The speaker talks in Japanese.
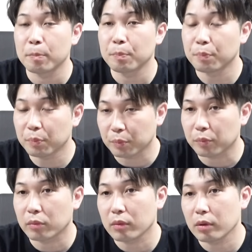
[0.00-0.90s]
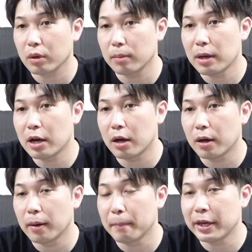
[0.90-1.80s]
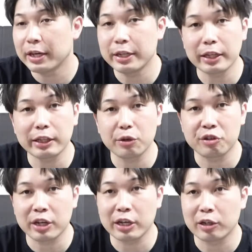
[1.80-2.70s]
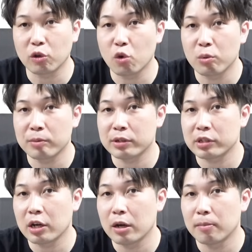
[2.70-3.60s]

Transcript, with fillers: うん、まあメインになってくるんじゃないかなと思いました。